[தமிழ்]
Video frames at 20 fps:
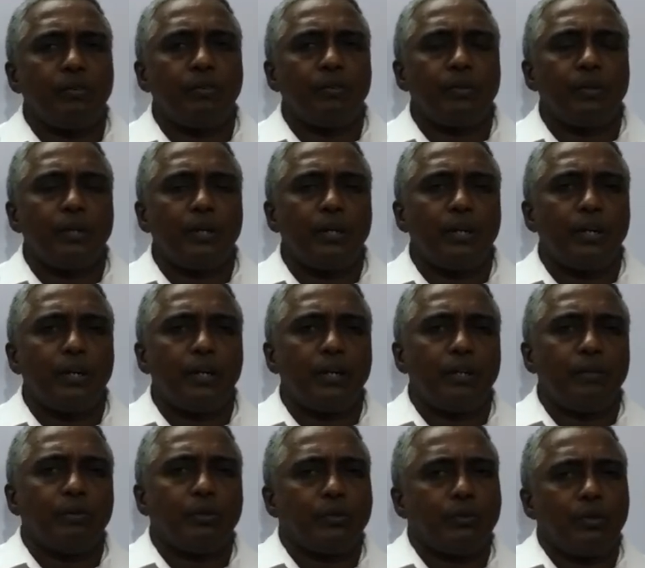லைசன்ஸ்
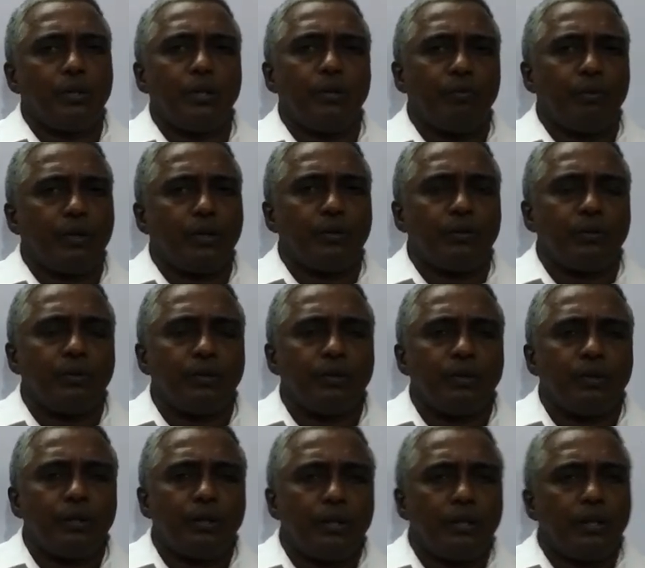எடுத்துகிட்டு அந்த டிரைவர்
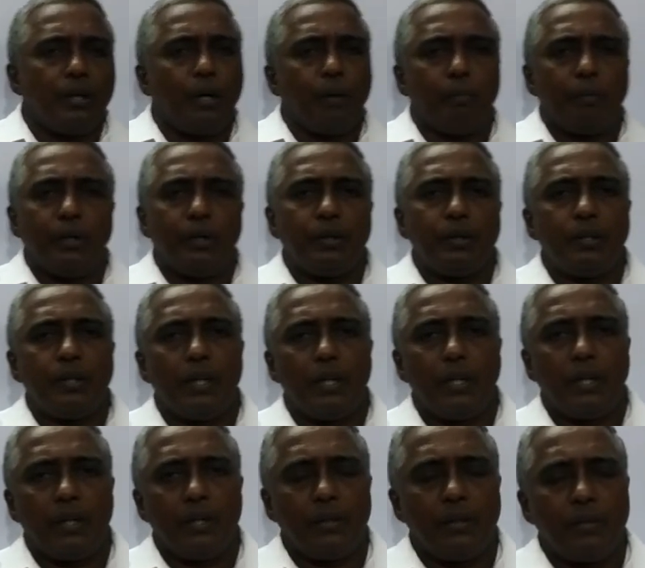தொழிலுக்கு வராங்க
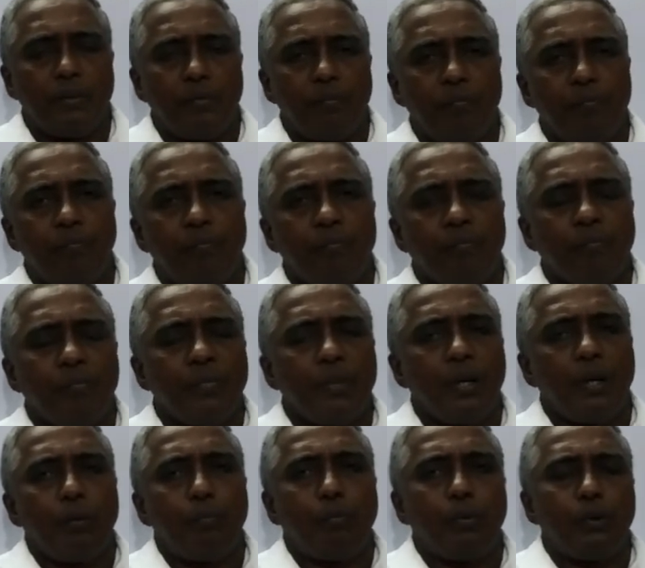இல்லைங்களா
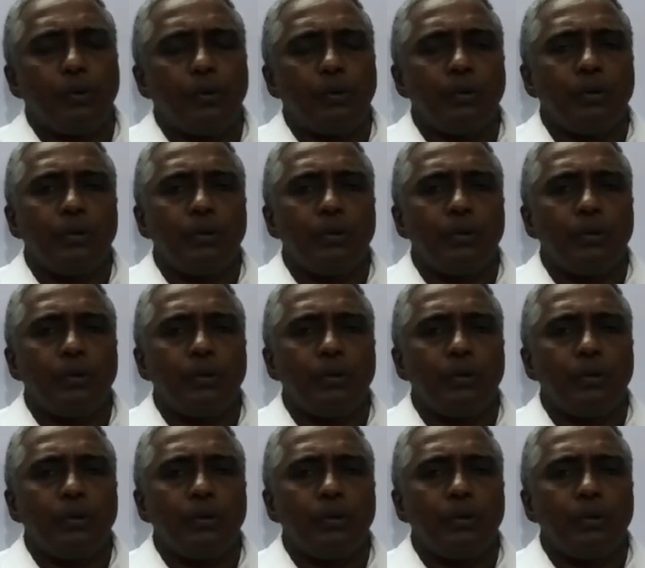அப்போது